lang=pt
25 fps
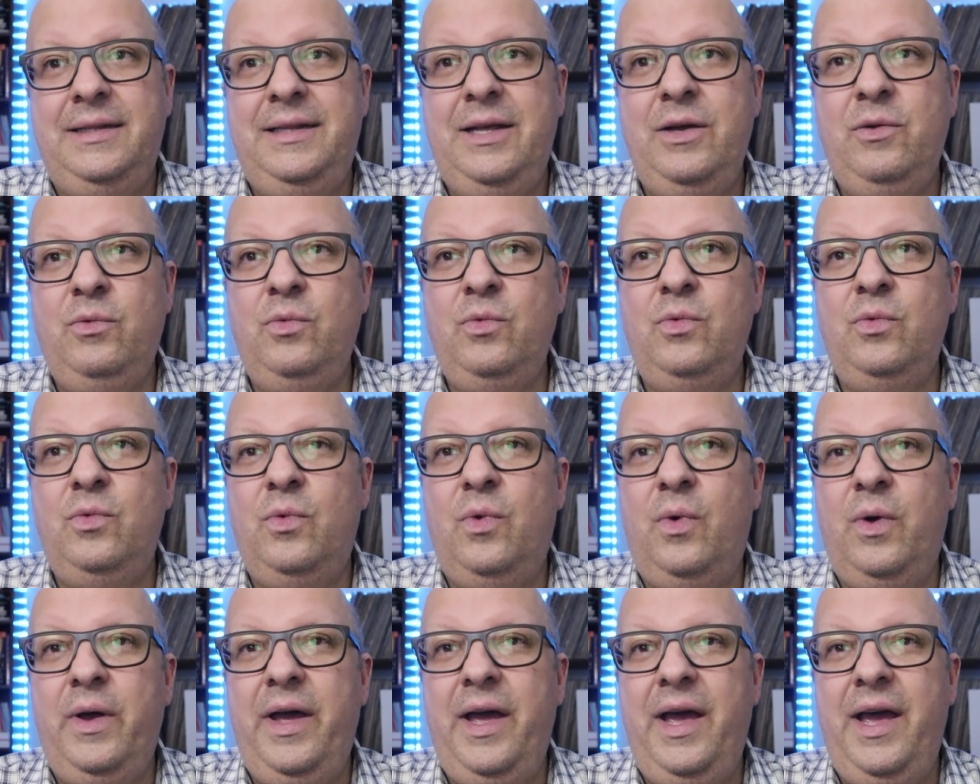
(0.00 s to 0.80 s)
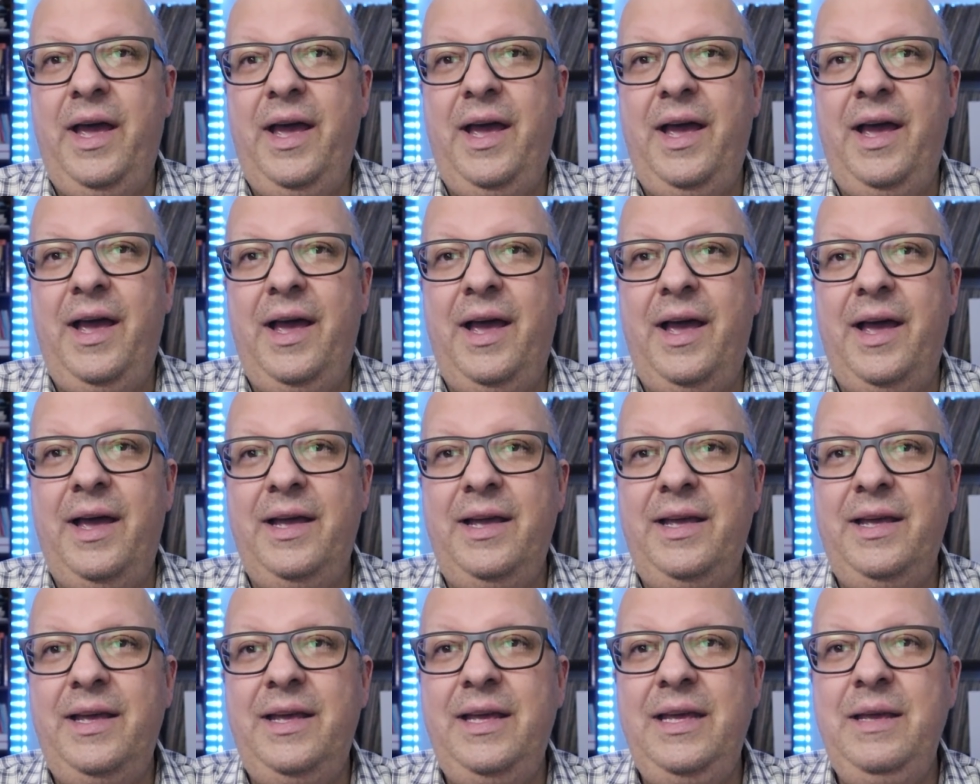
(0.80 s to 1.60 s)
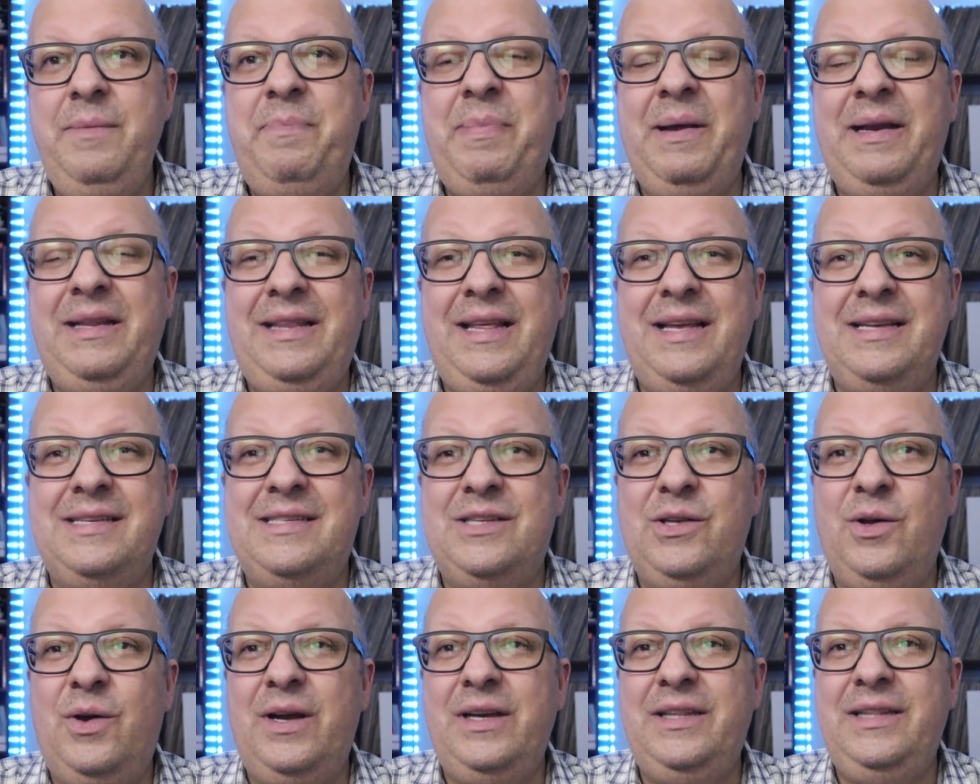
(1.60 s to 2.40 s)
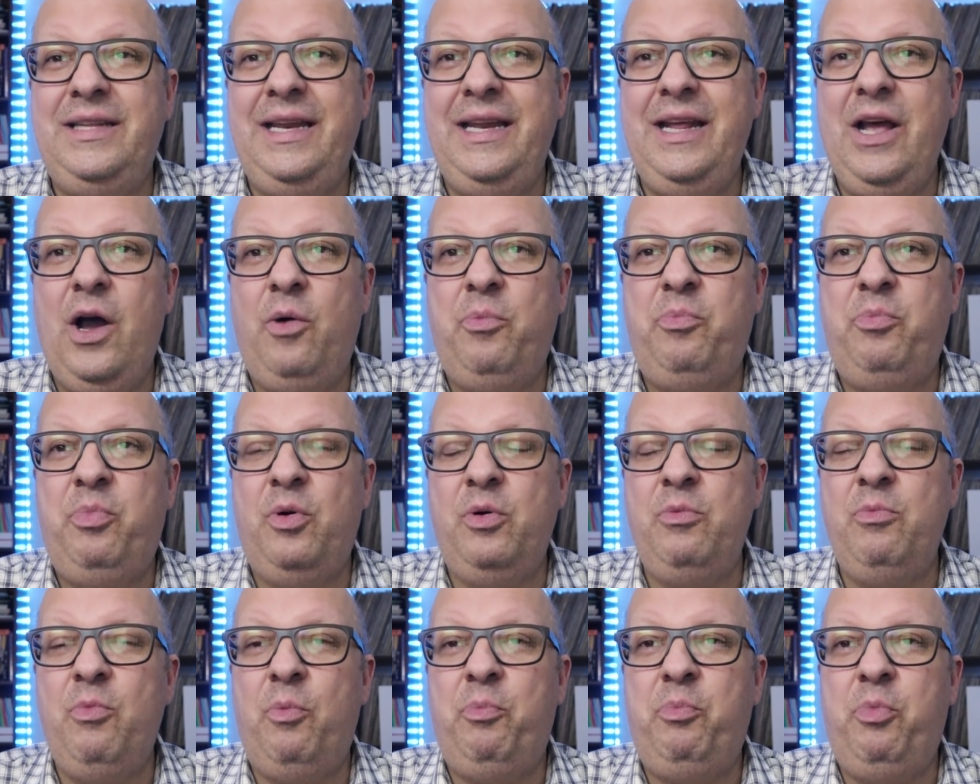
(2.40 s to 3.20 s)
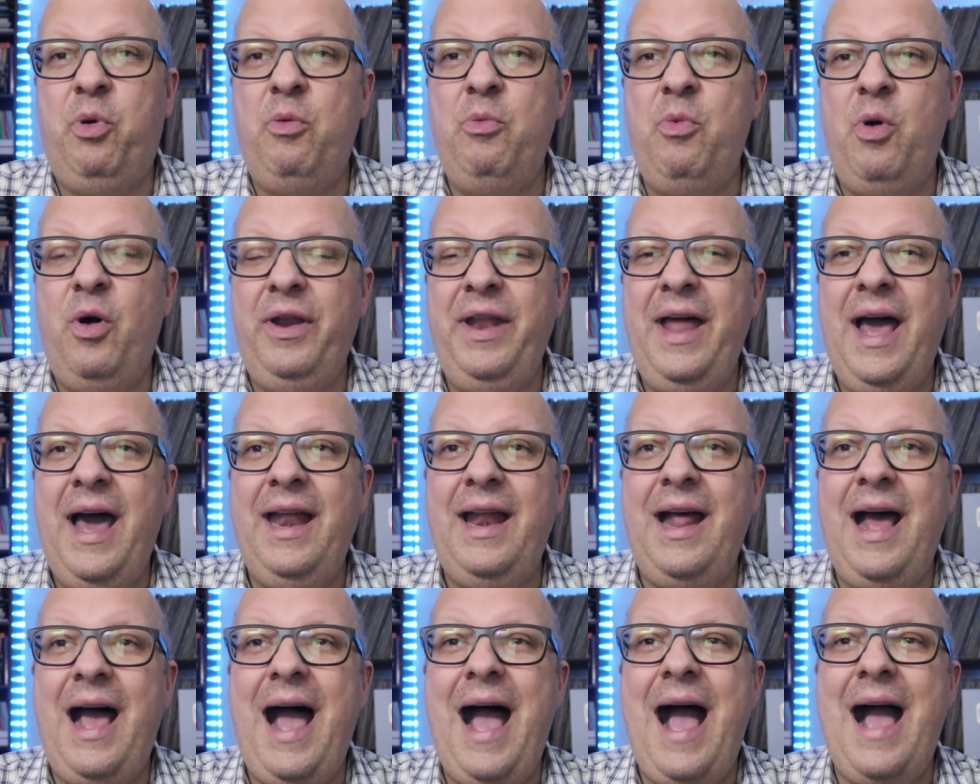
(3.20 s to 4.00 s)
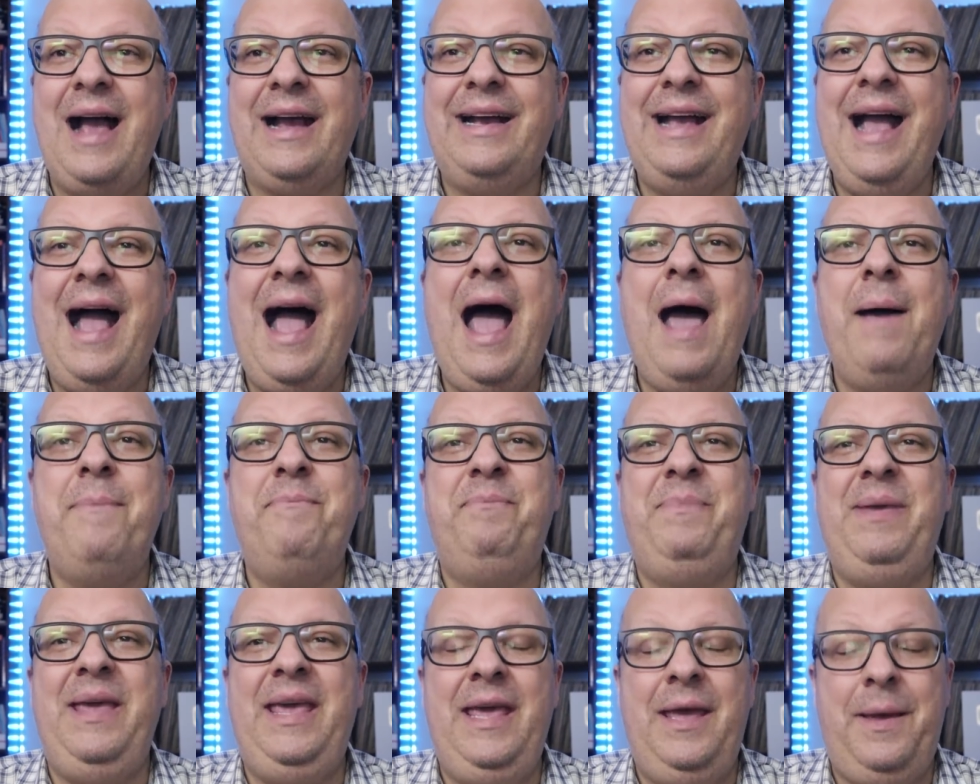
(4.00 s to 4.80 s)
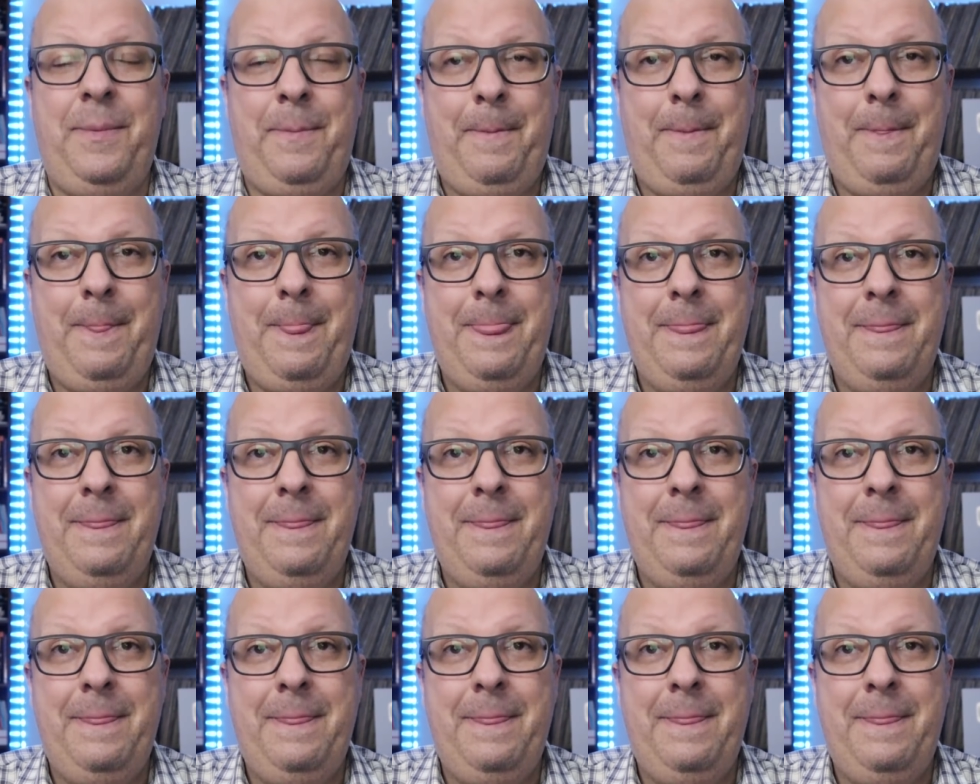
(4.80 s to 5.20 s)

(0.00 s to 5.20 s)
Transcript: Tem um é, hipertensão arterial pulmonar HP.